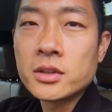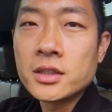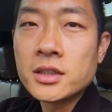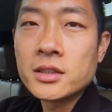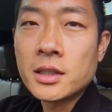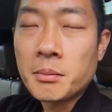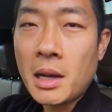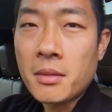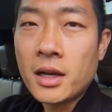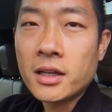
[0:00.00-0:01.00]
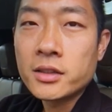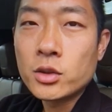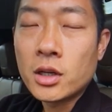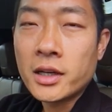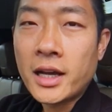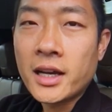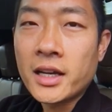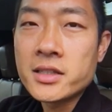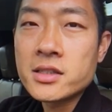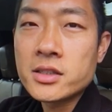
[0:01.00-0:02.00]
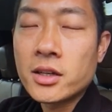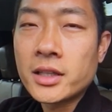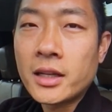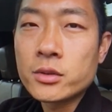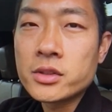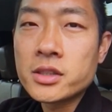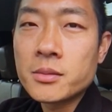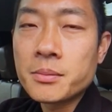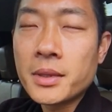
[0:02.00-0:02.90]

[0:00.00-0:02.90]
那妈妈又要看孩子，又要拿东西怎么办？